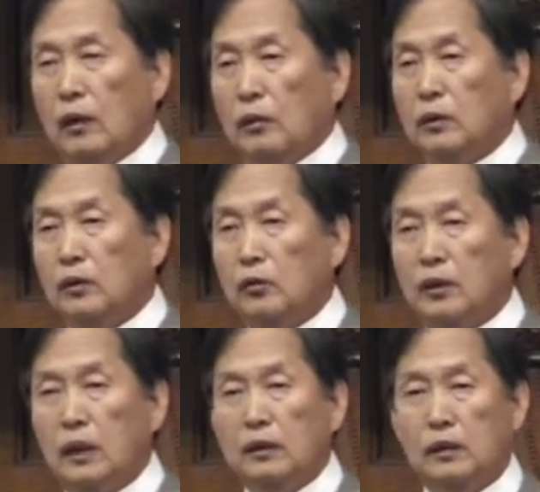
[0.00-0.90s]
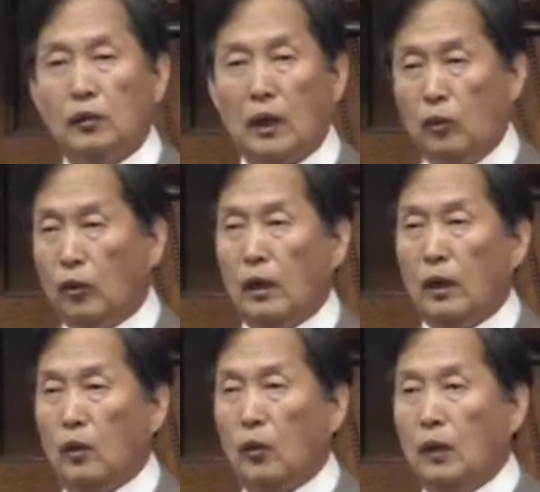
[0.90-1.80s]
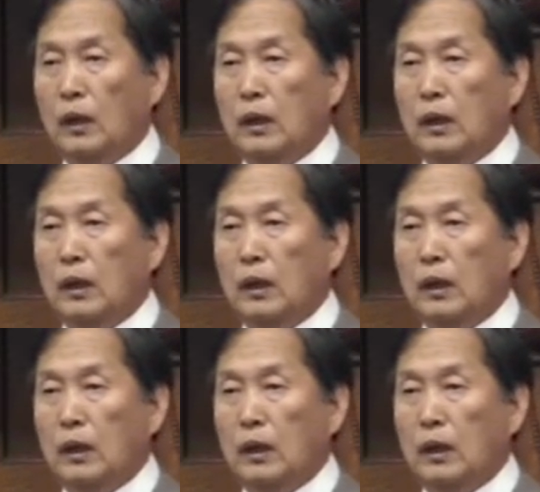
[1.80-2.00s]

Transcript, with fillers: 가고 의로운 일 했는데도 감옥에 가고